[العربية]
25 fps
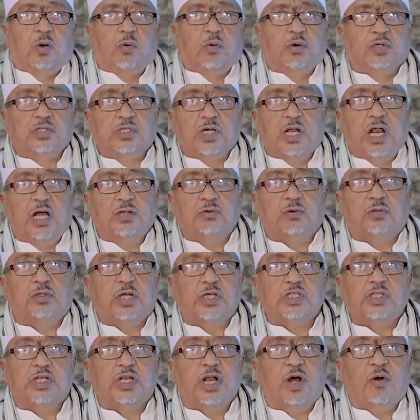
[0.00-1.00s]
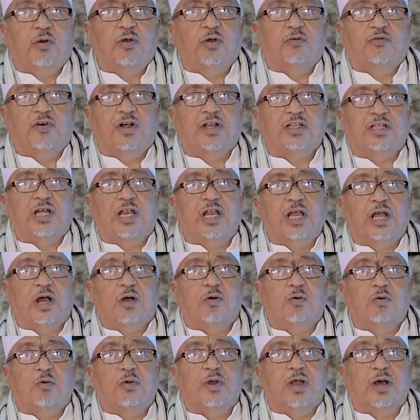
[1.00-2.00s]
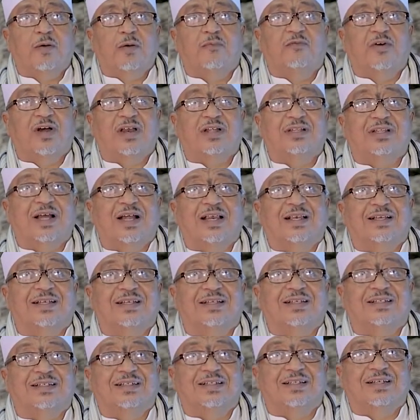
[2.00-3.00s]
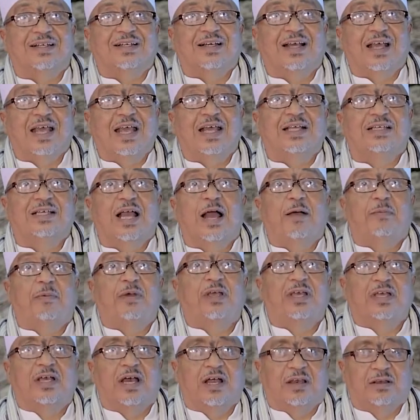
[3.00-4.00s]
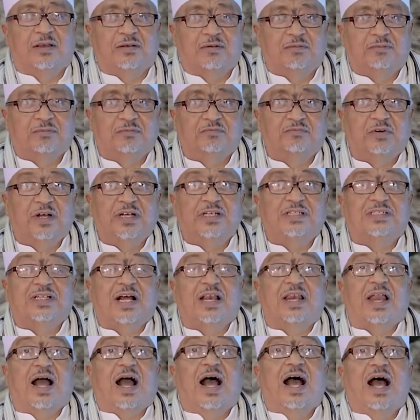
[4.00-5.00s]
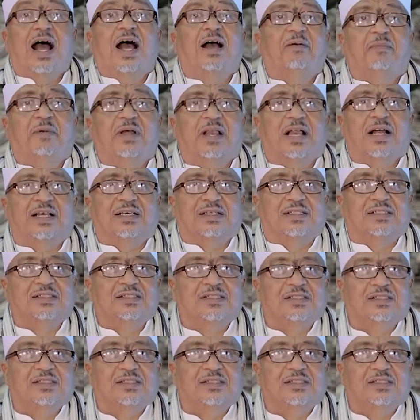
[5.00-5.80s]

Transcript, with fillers: والصلاة تصنع الفرد ليكون فردا إيجابيا فريدا عاملا